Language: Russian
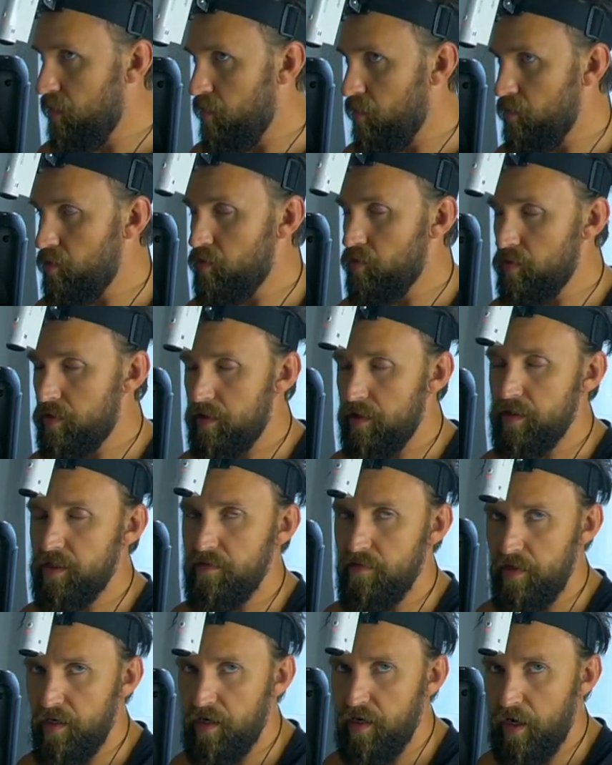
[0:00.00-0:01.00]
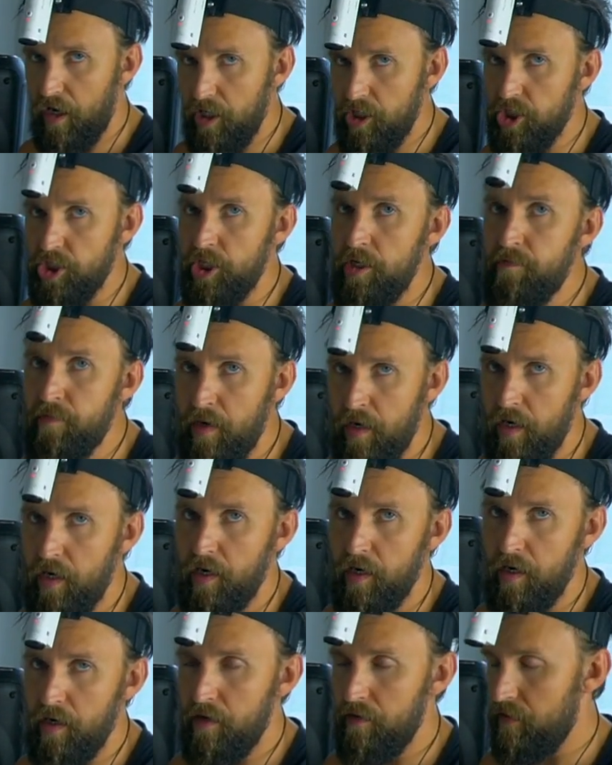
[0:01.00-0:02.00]
учусь на своих
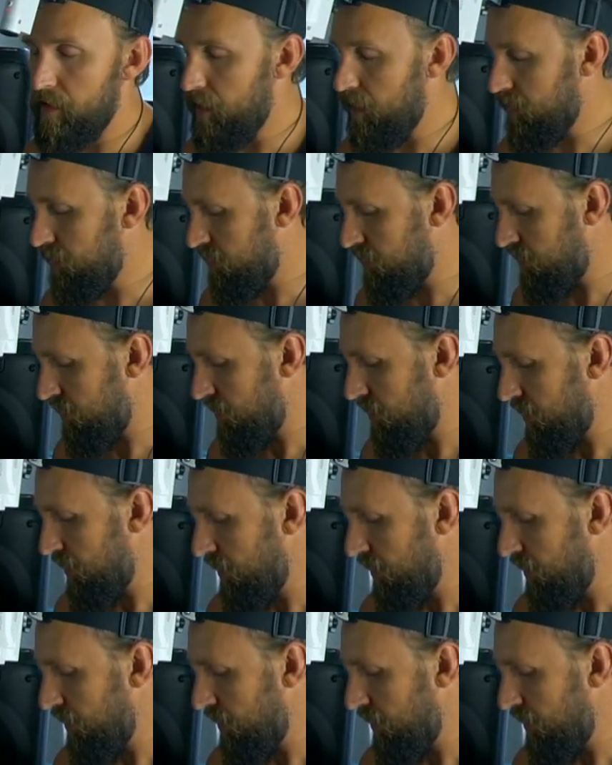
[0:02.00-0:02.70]
ошибках, как говорится.